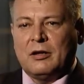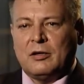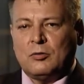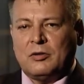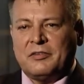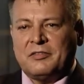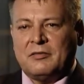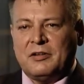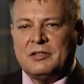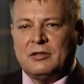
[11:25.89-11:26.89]
которая
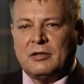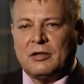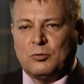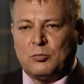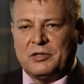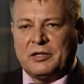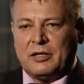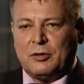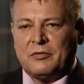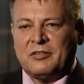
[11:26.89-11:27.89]
захватила эту
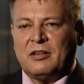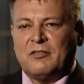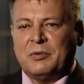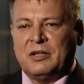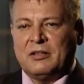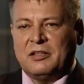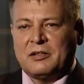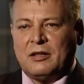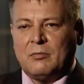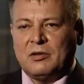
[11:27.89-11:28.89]
батарею, взяла в плен
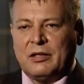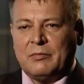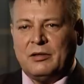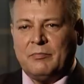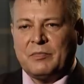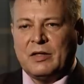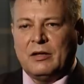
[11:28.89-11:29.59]
генерала Банами